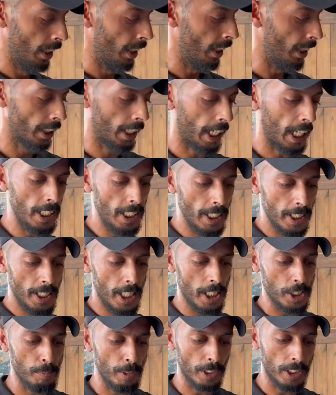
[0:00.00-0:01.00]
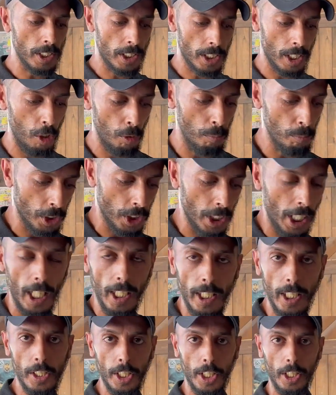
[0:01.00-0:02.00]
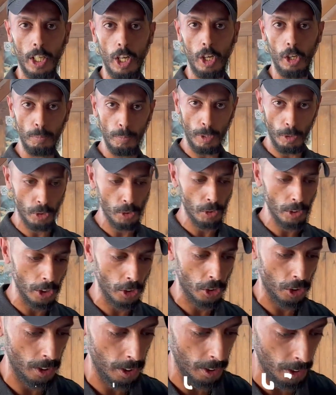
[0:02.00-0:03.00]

نخلي الناس ما تنساهمش نخلي ذكراهم موجود ان شاء